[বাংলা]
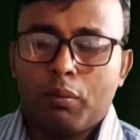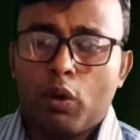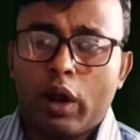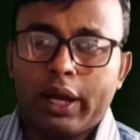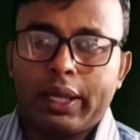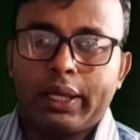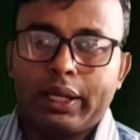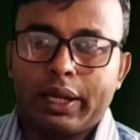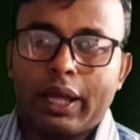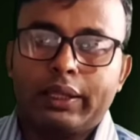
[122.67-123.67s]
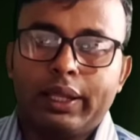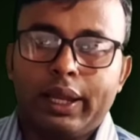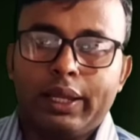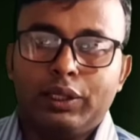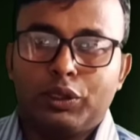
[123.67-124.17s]
মোরাডিক টান
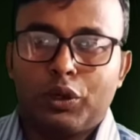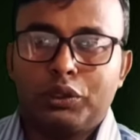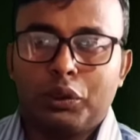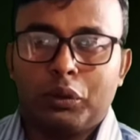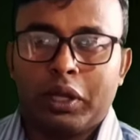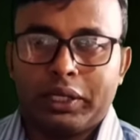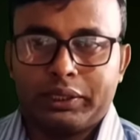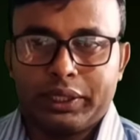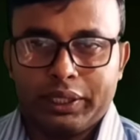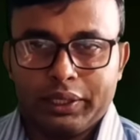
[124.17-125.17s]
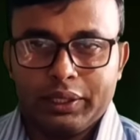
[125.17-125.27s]
দিলেই সহজে উঠে আসে